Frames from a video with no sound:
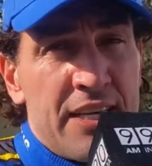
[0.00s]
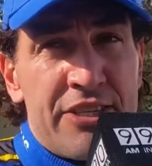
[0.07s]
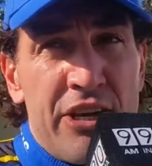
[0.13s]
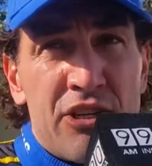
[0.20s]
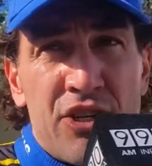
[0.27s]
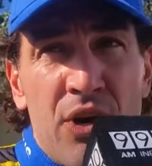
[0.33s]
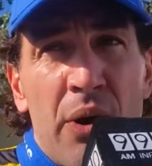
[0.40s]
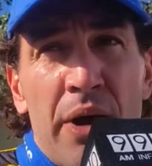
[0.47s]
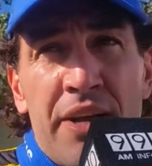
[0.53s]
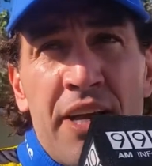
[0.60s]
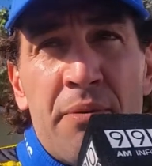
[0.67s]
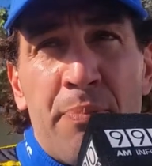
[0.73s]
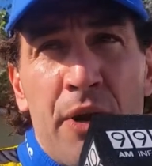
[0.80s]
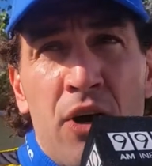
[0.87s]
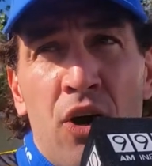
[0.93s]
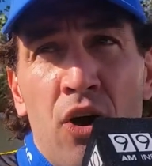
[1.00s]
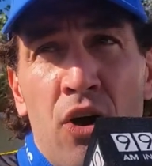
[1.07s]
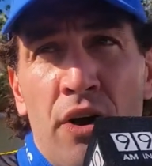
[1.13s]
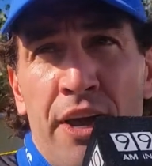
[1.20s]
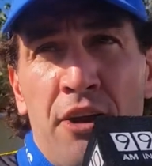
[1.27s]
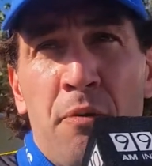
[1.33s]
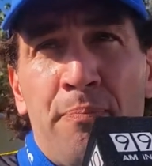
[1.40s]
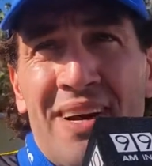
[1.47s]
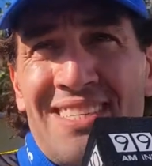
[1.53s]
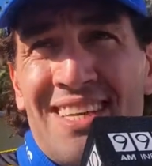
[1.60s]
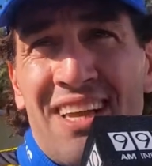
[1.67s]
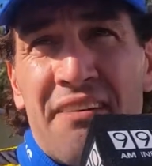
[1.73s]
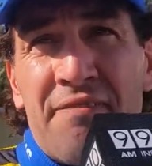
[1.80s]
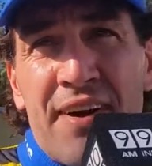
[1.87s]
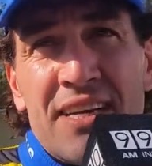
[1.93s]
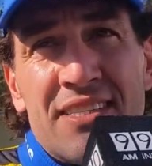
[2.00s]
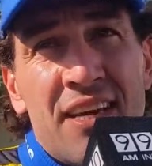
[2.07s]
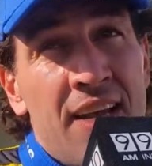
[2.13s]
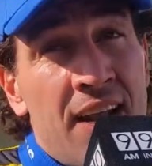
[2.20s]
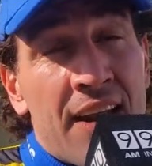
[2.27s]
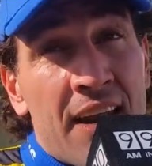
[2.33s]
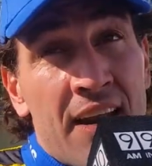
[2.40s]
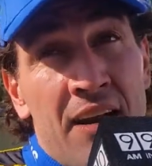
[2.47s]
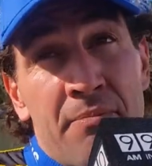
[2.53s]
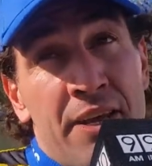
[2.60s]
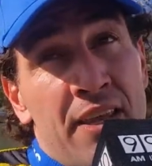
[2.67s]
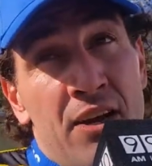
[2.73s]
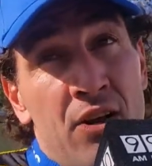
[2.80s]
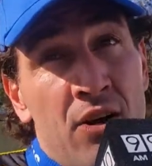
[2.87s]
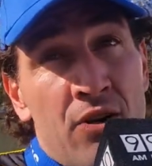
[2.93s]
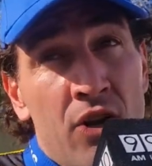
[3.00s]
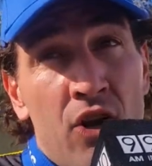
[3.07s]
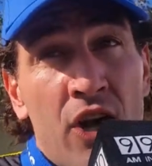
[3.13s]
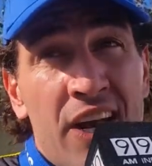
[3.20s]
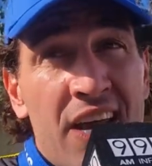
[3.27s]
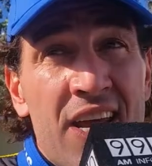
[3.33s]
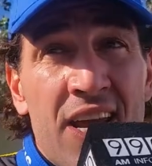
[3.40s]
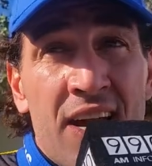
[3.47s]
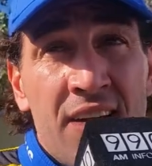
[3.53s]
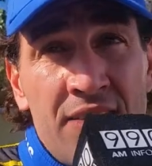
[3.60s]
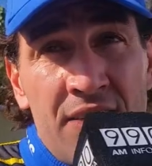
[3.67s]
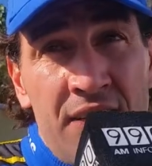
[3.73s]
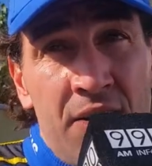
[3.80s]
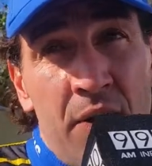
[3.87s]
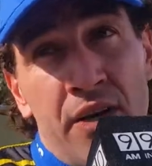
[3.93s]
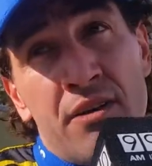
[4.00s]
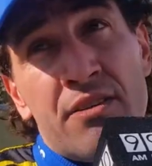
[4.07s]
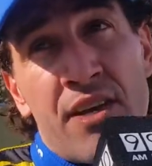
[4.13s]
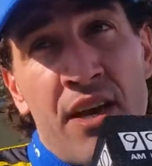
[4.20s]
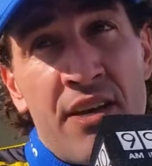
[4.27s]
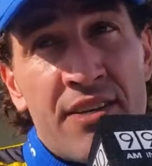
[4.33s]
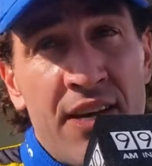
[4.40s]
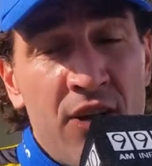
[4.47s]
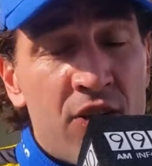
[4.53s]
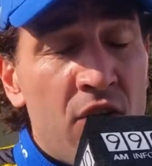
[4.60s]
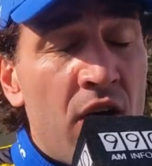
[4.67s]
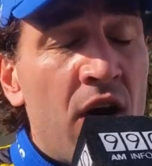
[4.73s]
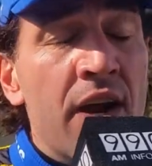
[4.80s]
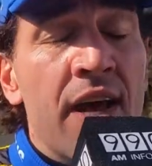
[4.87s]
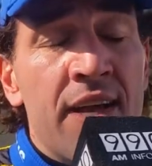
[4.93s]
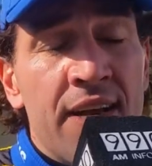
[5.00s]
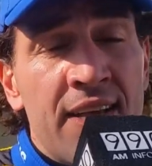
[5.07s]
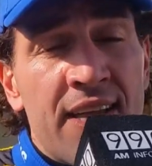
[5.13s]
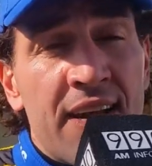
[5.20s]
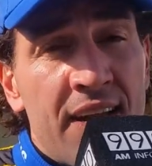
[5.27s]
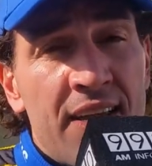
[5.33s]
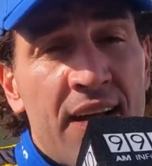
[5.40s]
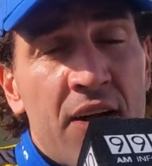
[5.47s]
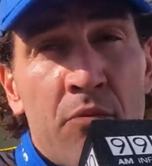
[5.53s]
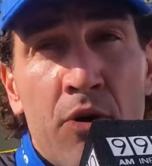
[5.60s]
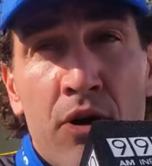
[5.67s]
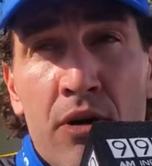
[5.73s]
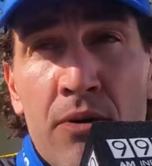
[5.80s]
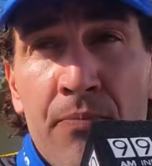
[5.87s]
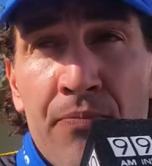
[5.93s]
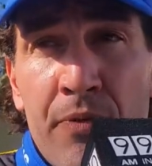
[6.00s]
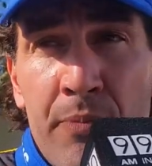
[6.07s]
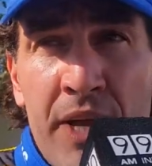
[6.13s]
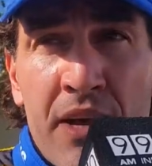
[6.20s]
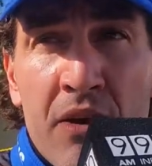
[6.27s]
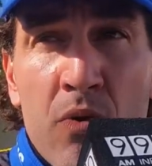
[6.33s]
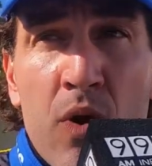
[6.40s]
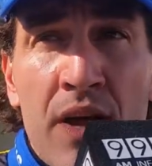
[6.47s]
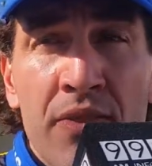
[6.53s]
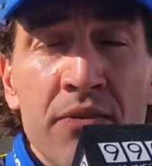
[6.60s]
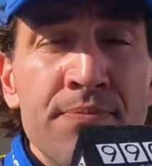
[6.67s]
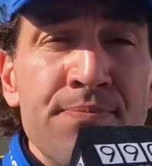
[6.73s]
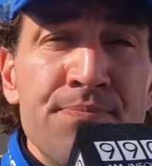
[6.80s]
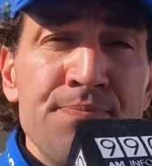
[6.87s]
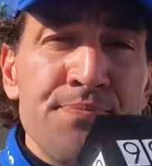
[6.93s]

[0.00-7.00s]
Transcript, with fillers: se nos iba a venir, pero que nos pase tan fácil realmente no, lo creía. Y bueno, se, notó ahora en esta recta como viene jugando.